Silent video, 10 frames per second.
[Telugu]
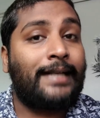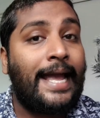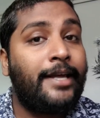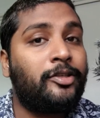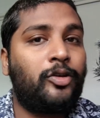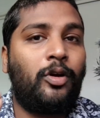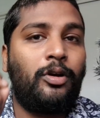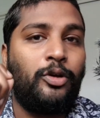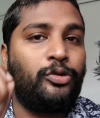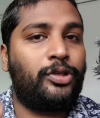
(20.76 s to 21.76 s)
టైర్స్లో
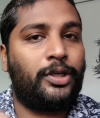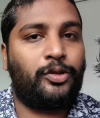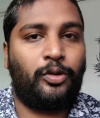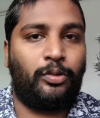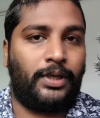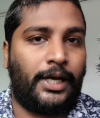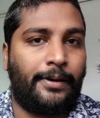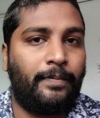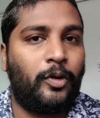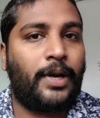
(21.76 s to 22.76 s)
యూస్ చేస్తూ ఉంటారు
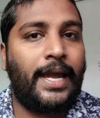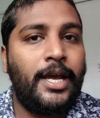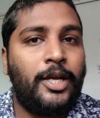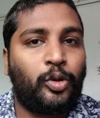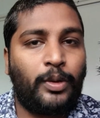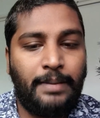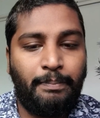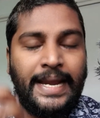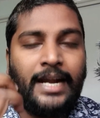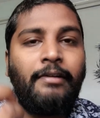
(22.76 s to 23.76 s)
ఓకే సో ఈ
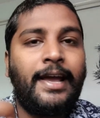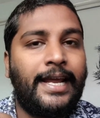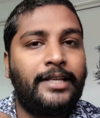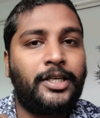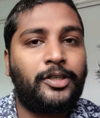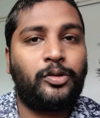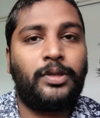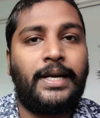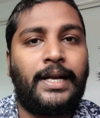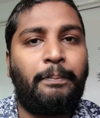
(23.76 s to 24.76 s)
బీడ్ వైర్ ఏం
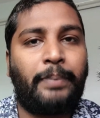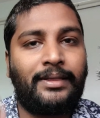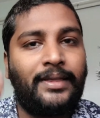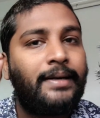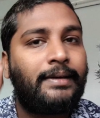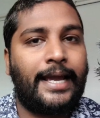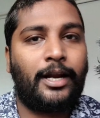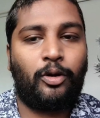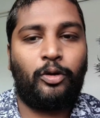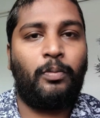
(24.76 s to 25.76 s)
చేస్తుందంటే ప్రతి
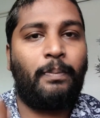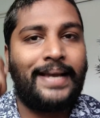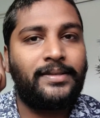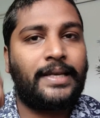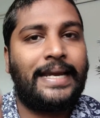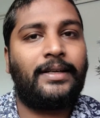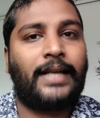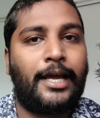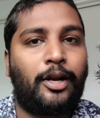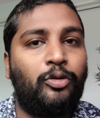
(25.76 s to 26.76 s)
టైర్లోనూ బైసికిల్
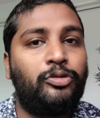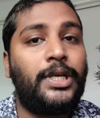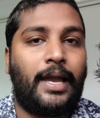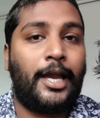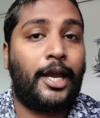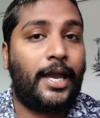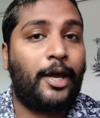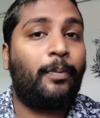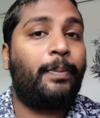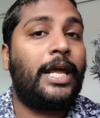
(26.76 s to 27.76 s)
టైర్ నుంచి
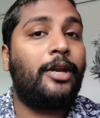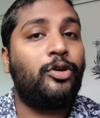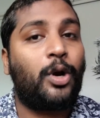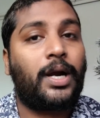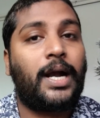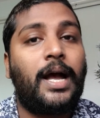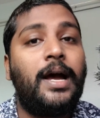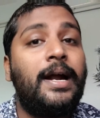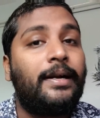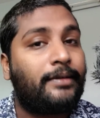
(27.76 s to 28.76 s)
ఏరోప్లేన్ యొక్క
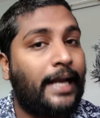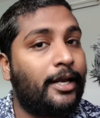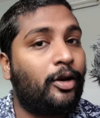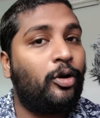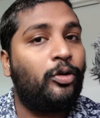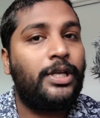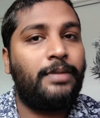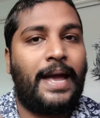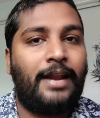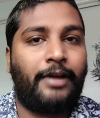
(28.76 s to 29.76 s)
టైర్లోనూ ఇది
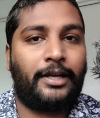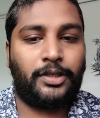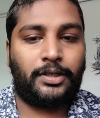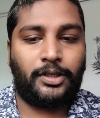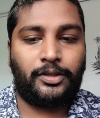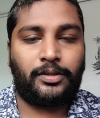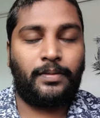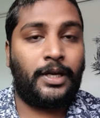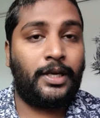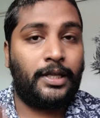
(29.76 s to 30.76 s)
మ్యానుఫ్యాక్చర్
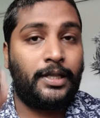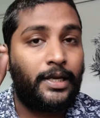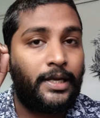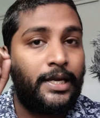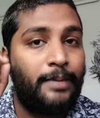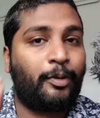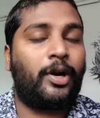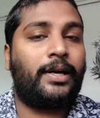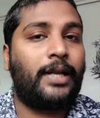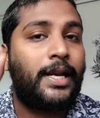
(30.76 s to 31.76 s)
చేస్తుంది ఇది ఈ
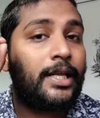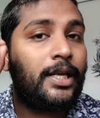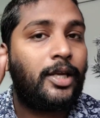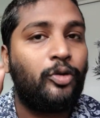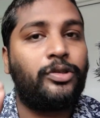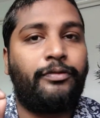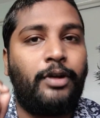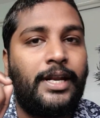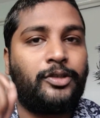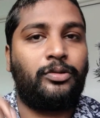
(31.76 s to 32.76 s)
ప్రొడక్ట్ అనేది
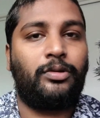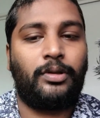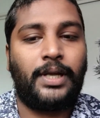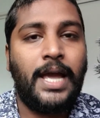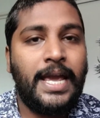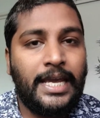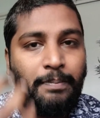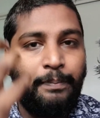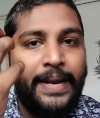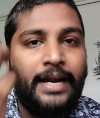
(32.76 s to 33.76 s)
యూస్ఫుల్నెస్ ఉంటుంది ఈ
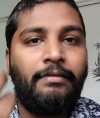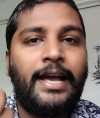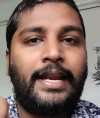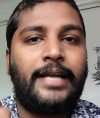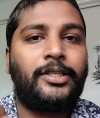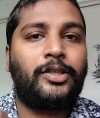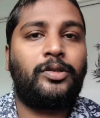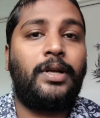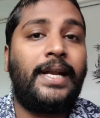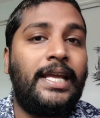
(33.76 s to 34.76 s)
బీడ్ వైర్ ఏం
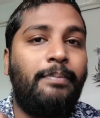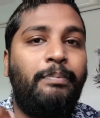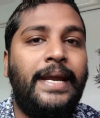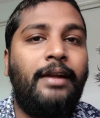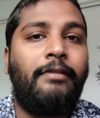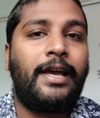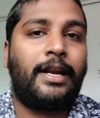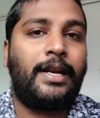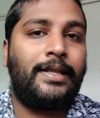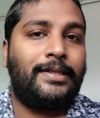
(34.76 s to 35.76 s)
చేస్తుందంటే ఈ బీడ్ వైర్
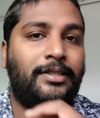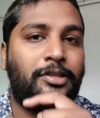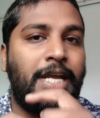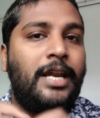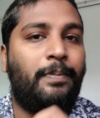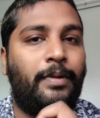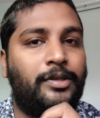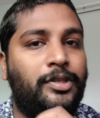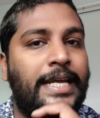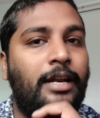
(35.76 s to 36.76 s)
అనేది స్టీల్
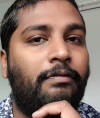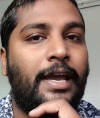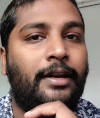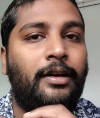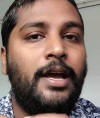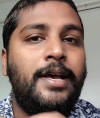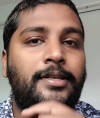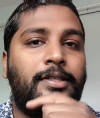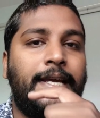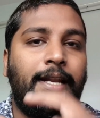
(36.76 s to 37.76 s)
స్టీల్ వైర్
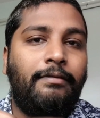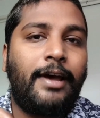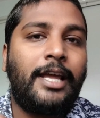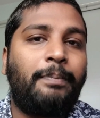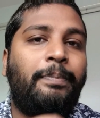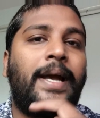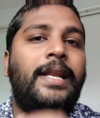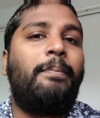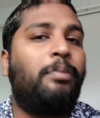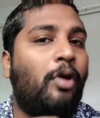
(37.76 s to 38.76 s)
స్టీల్ వైర్ పైన
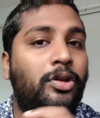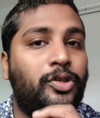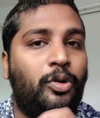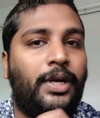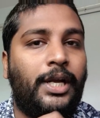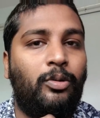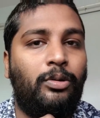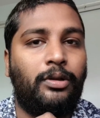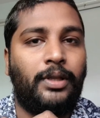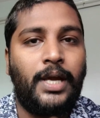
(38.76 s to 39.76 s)
బ్రాంజ్ కోటింగ్
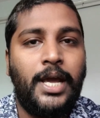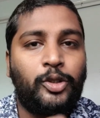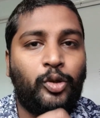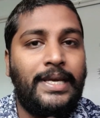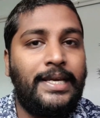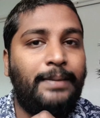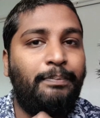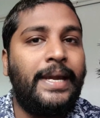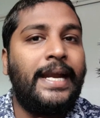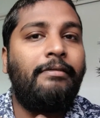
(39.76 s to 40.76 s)
ఉంటుంది సో ఈ
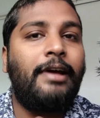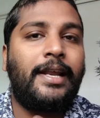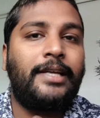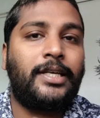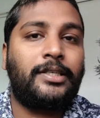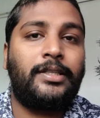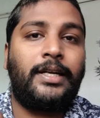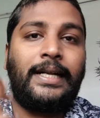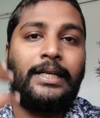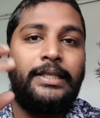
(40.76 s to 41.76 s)
బీడ్ వైర్ ఏం
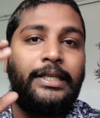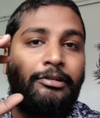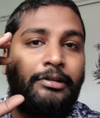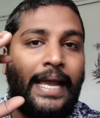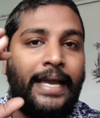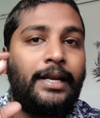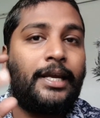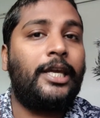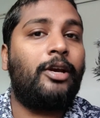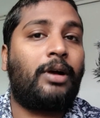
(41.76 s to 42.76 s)
చేస్తుందంటే ఈ
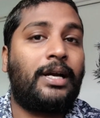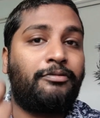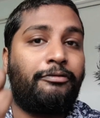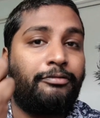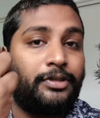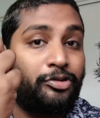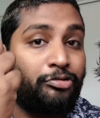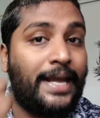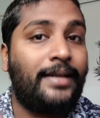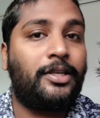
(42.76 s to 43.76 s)
టైర్కి ఒక
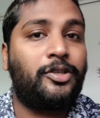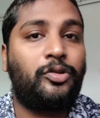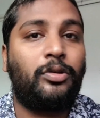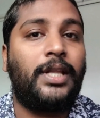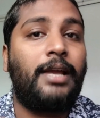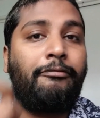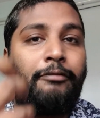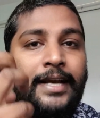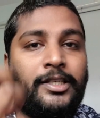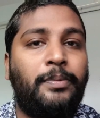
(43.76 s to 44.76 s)
స్ట్రెంగ్త్ ఇస్తుంది
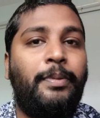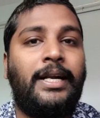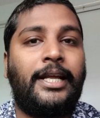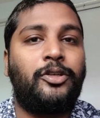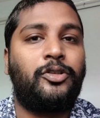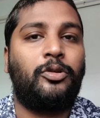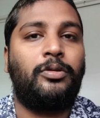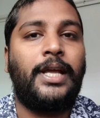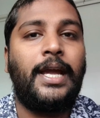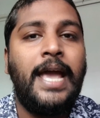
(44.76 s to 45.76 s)
ఫ్లెక్సిబిలిటీ
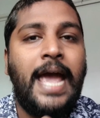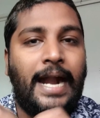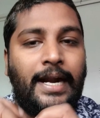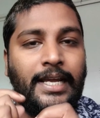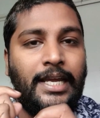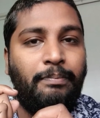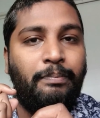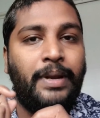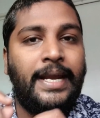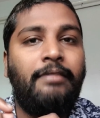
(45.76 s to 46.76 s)
ఇస్తుంది అండ్ ఈ
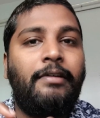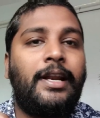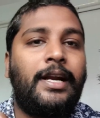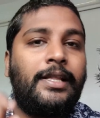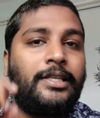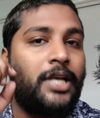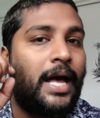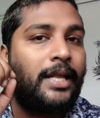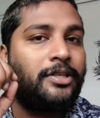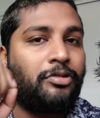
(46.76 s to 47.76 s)
బీడ్ వైర్ అనేది
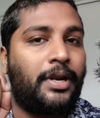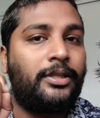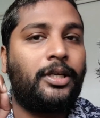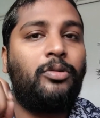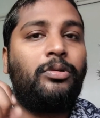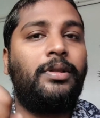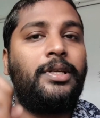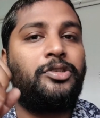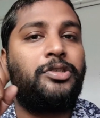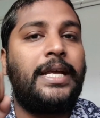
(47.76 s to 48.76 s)
చాలా స్ట్రెంగ్త్గా ఉంటుంది
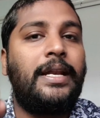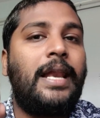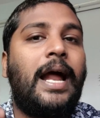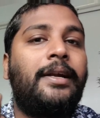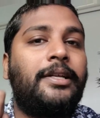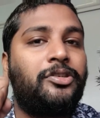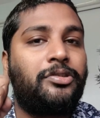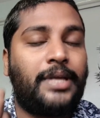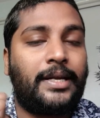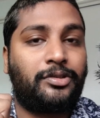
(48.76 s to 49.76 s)
స్టీల్ లాంటి
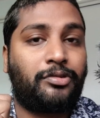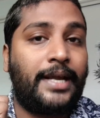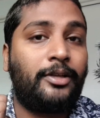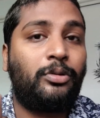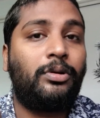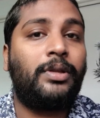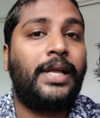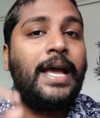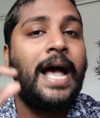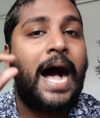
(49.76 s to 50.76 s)
స్ట్రెంగ్త్ ఉంటుంది
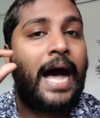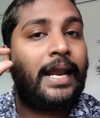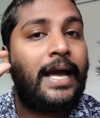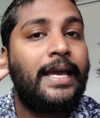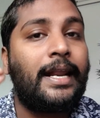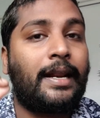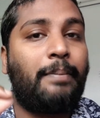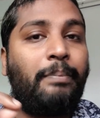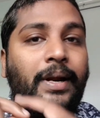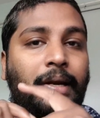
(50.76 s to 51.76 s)
అలాగే
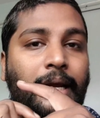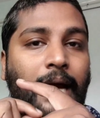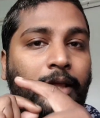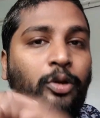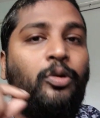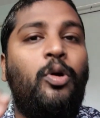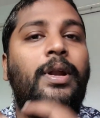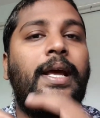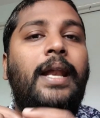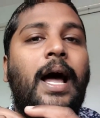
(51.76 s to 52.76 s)
రబ్బర్కి
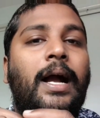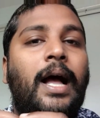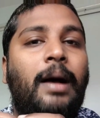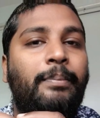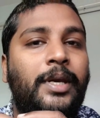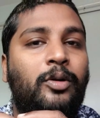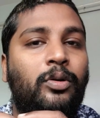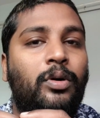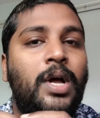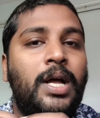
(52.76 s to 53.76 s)
అతుక్కునేలాగా మీకు
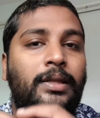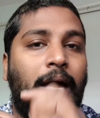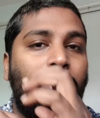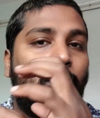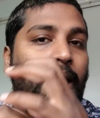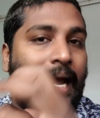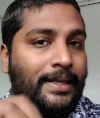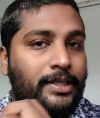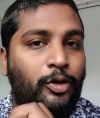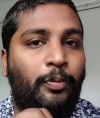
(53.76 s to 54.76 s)
దాని యొక్క
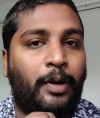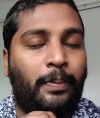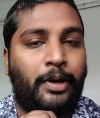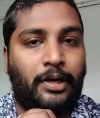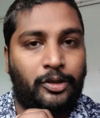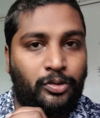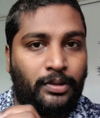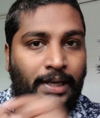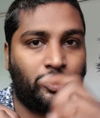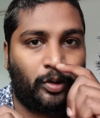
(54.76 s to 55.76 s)
ఎదసివ్ ప్రాపర్టీస్
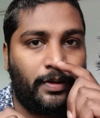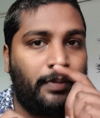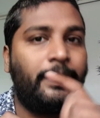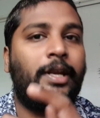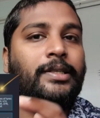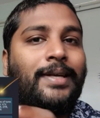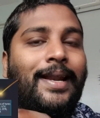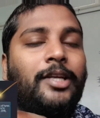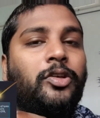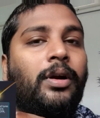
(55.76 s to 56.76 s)
ఉంటాయి సో ఈ మీరు ఈ
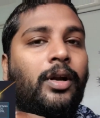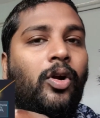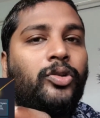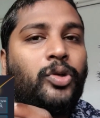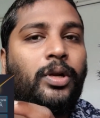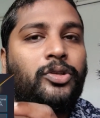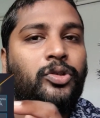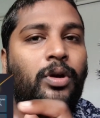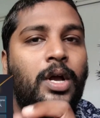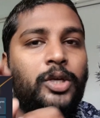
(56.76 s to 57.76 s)
స్క్రీన్ షాట్లో
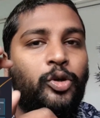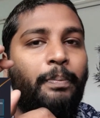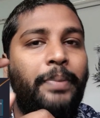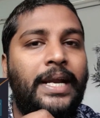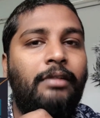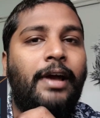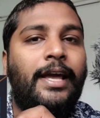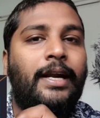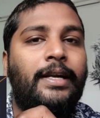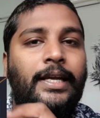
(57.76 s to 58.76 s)
చూడొచ్చు సో బీడ్
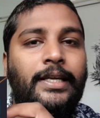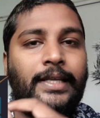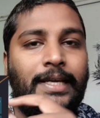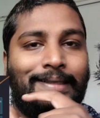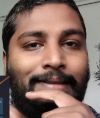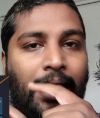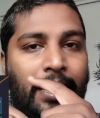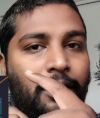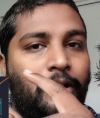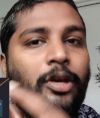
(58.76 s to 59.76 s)
వైర్ అంటే ఇది
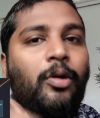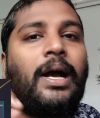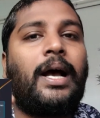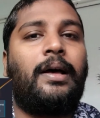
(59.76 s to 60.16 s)
టైర్కి ఒక